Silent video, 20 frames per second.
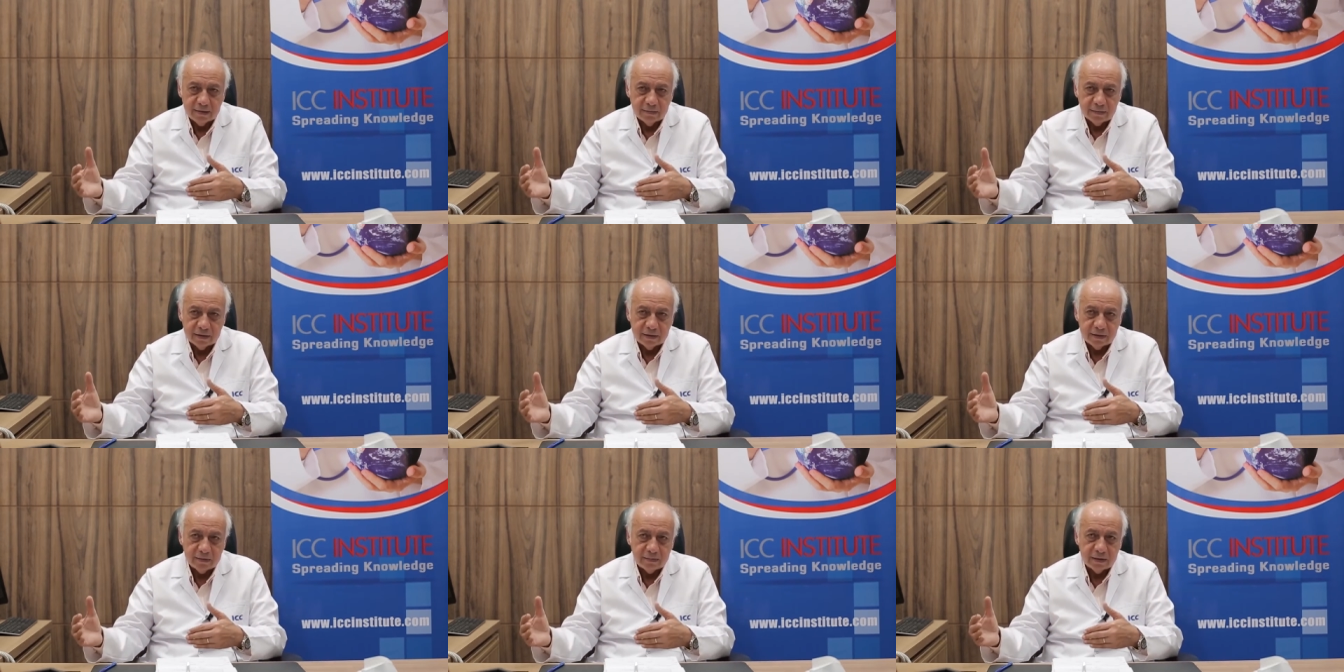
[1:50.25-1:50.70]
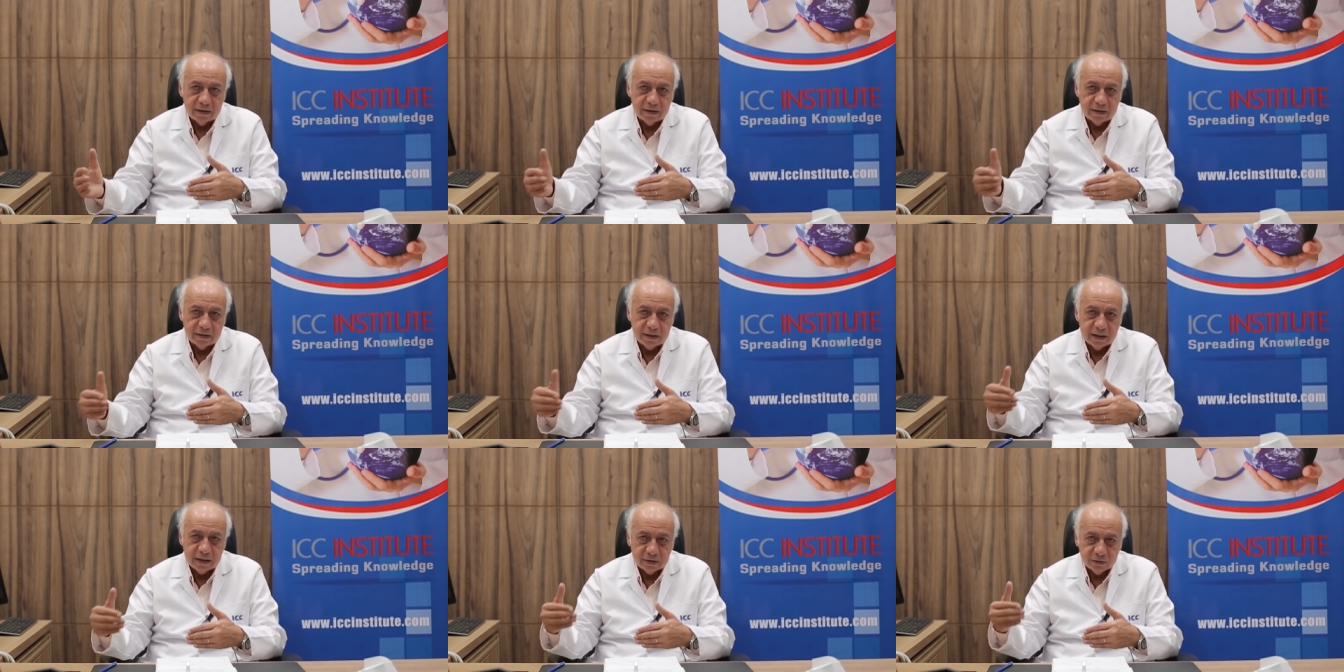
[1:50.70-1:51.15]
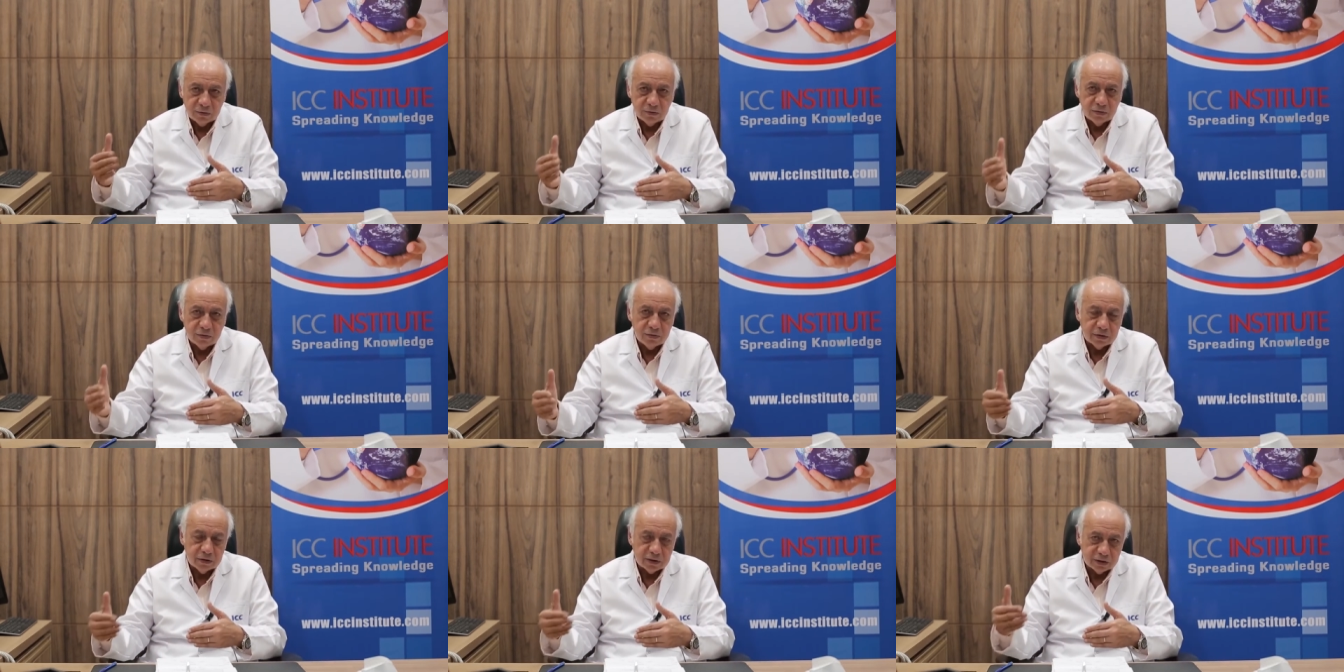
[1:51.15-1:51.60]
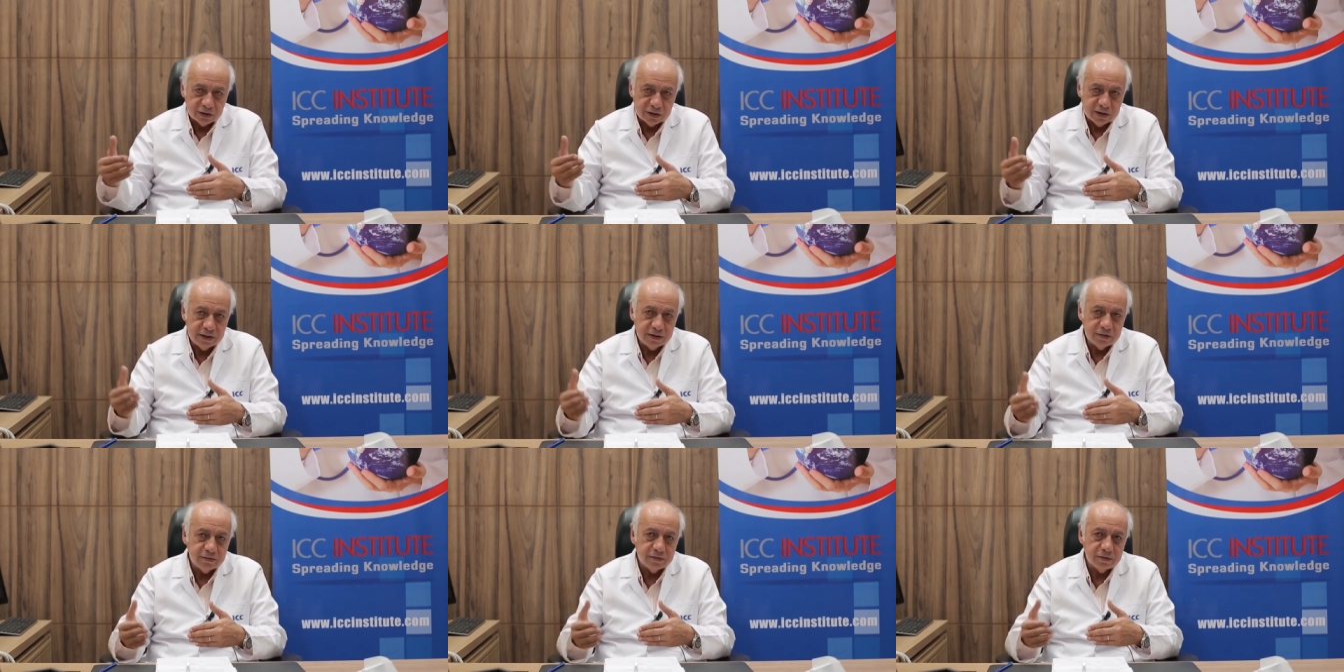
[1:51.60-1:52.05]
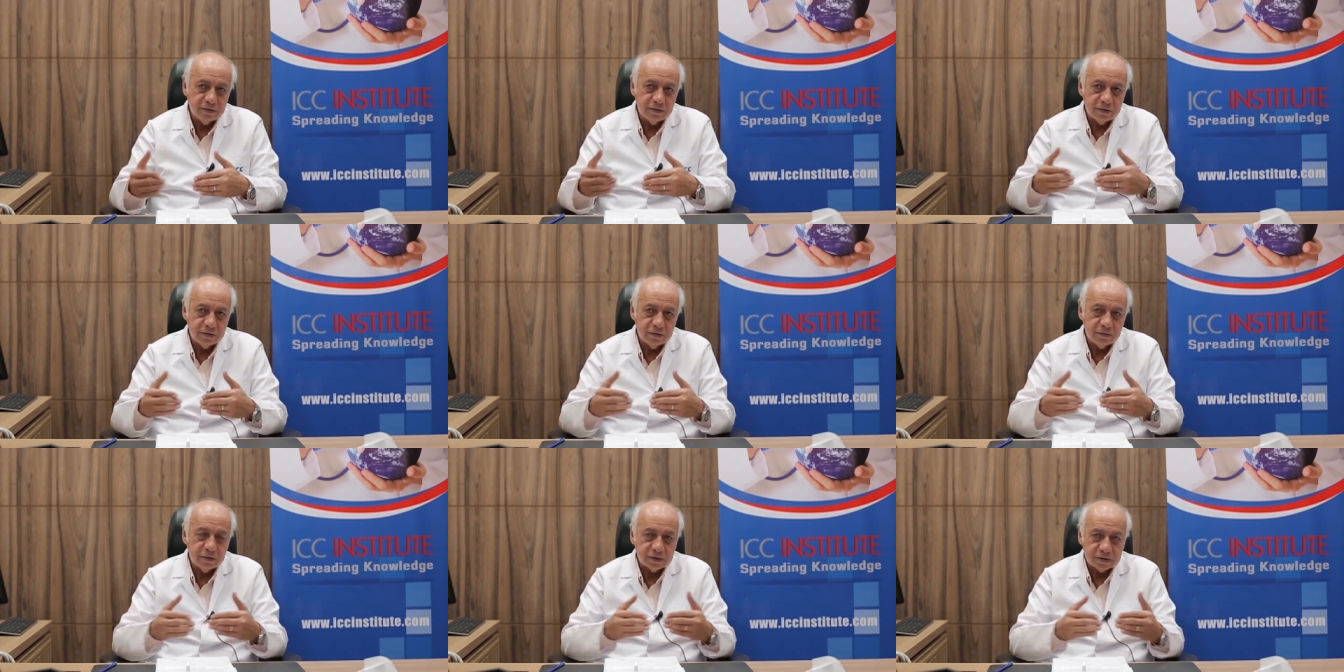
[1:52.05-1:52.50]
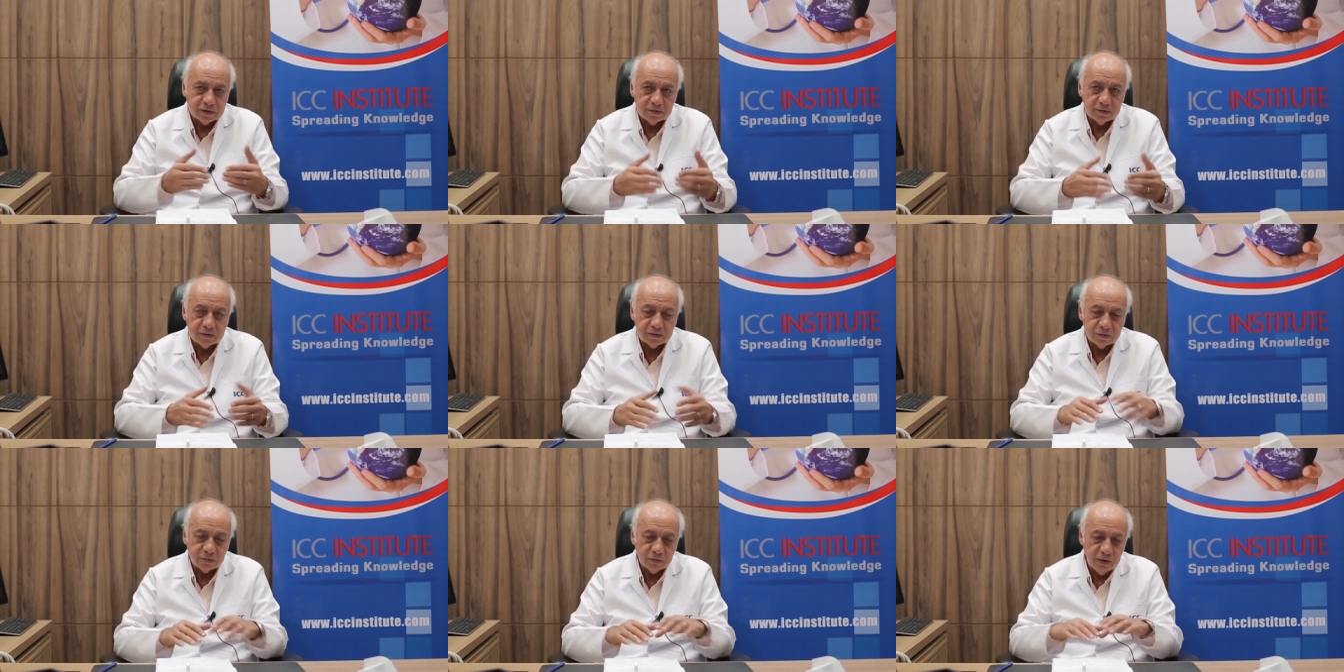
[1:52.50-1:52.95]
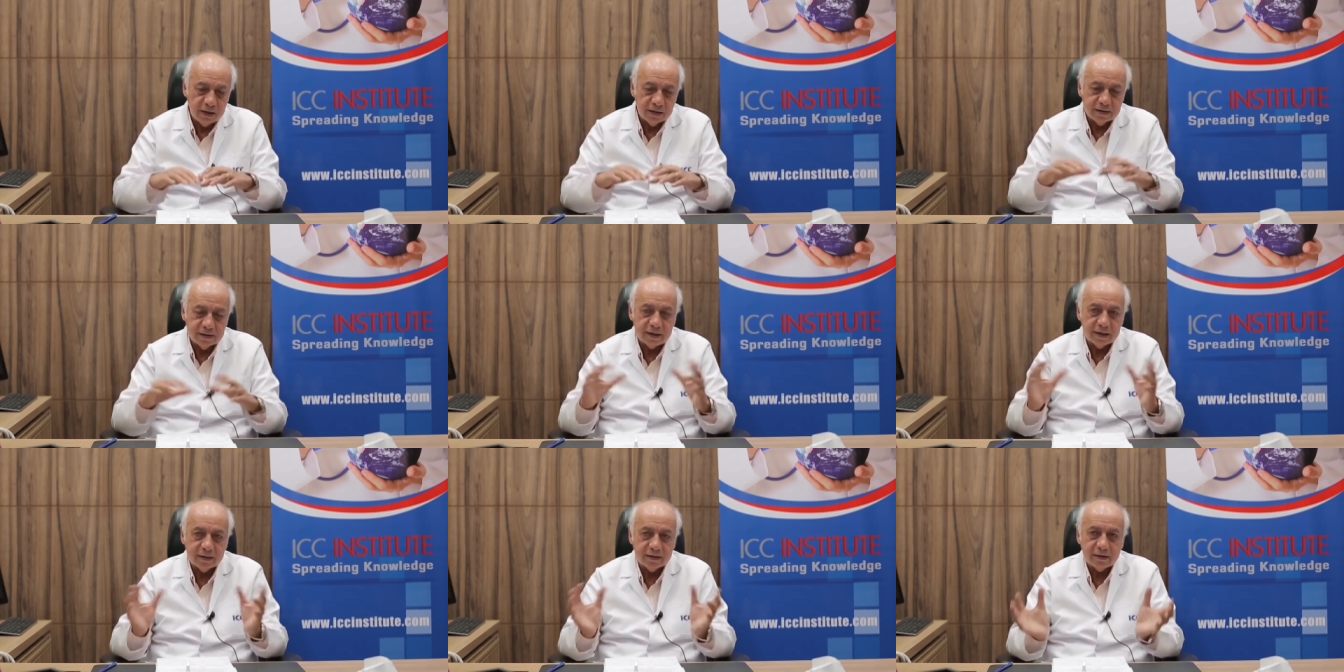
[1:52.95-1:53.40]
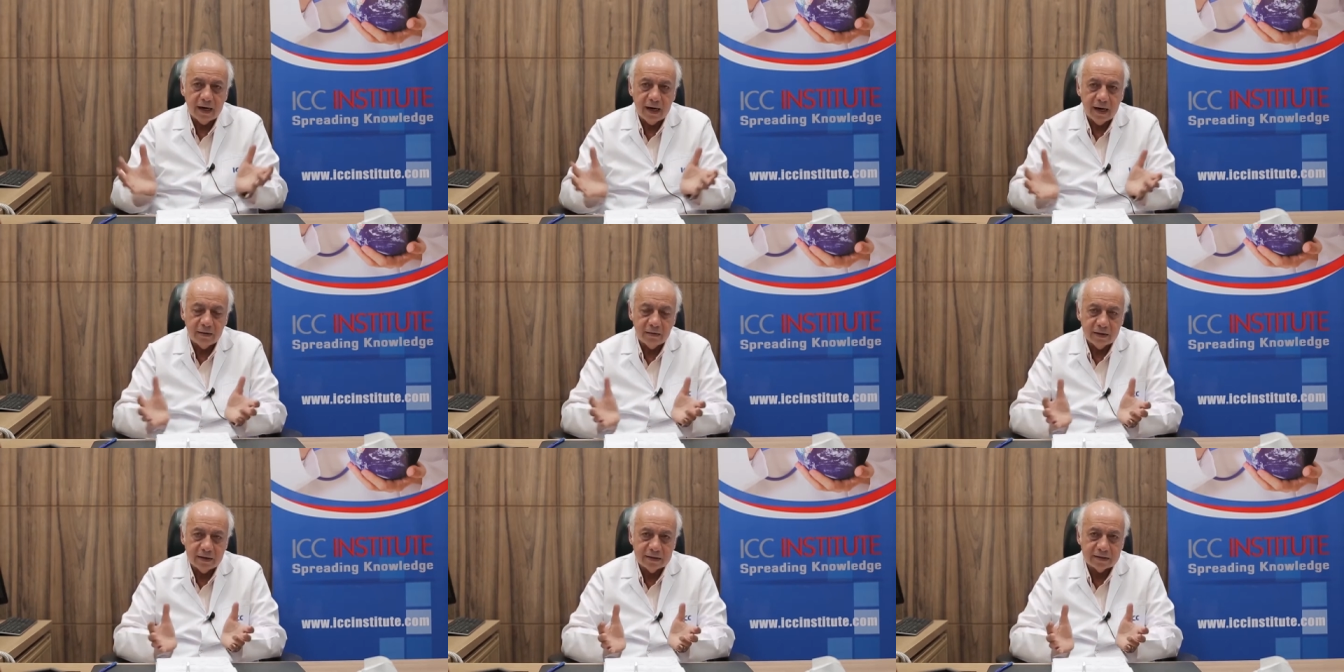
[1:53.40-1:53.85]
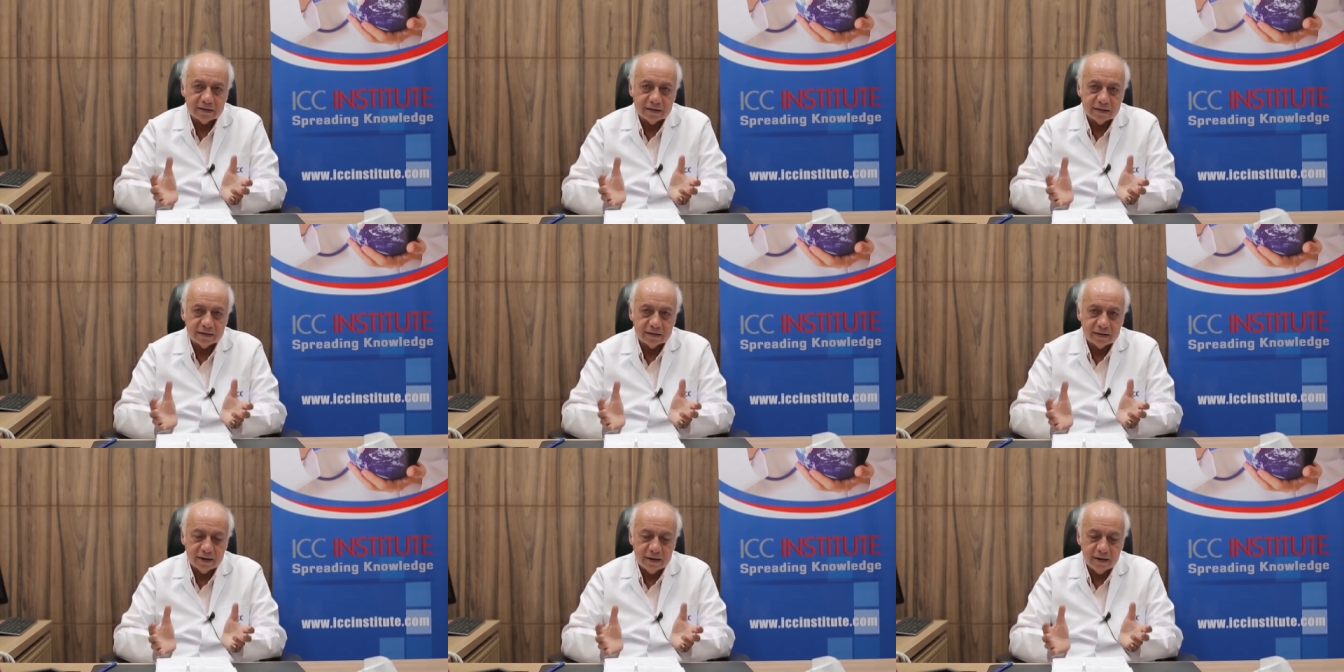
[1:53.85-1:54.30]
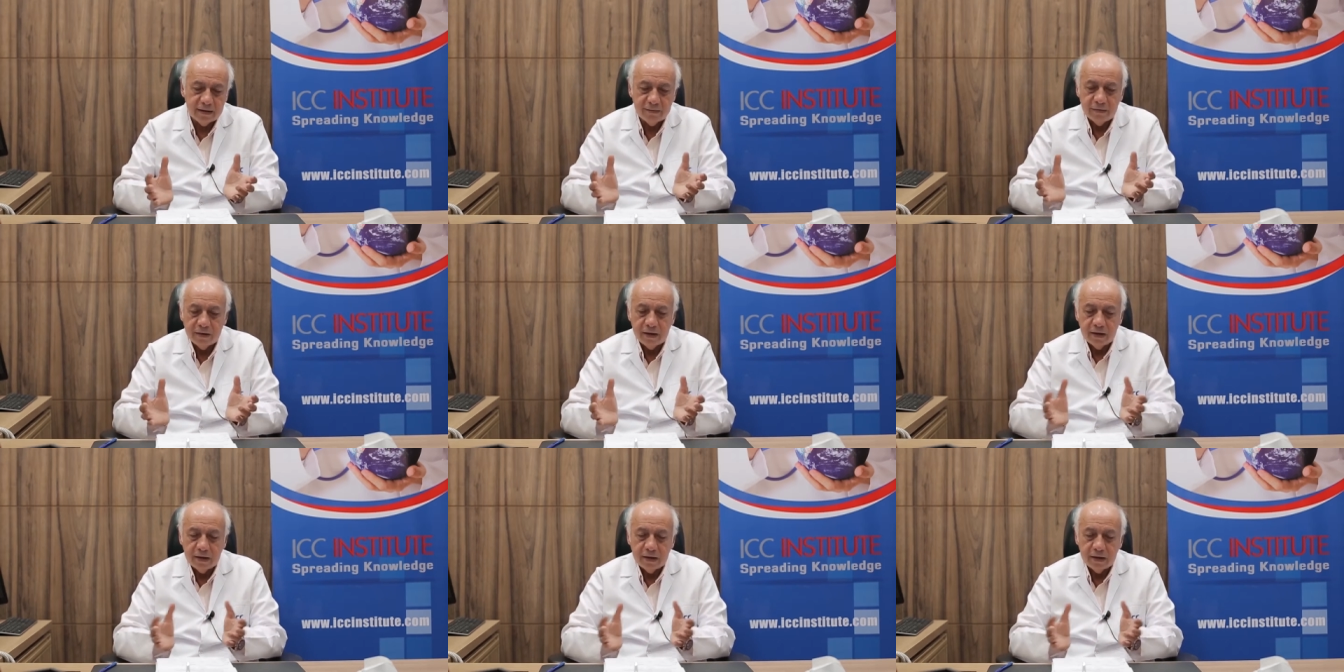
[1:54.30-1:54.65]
من من ايدكو رشيد مرسى مطروح الدكاتره حوالين اسكندريه